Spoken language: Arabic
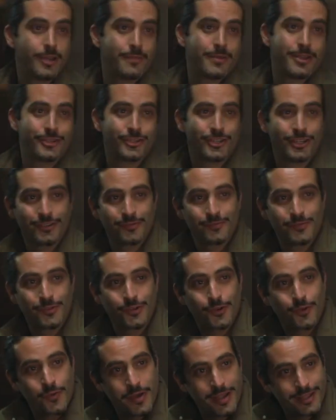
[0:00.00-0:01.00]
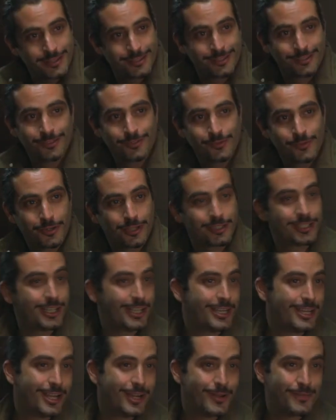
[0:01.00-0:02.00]
باشا مش اخوات
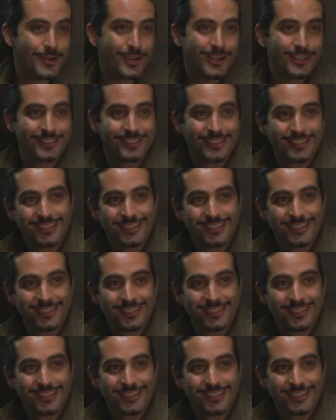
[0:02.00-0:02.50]
وراضعين على بعض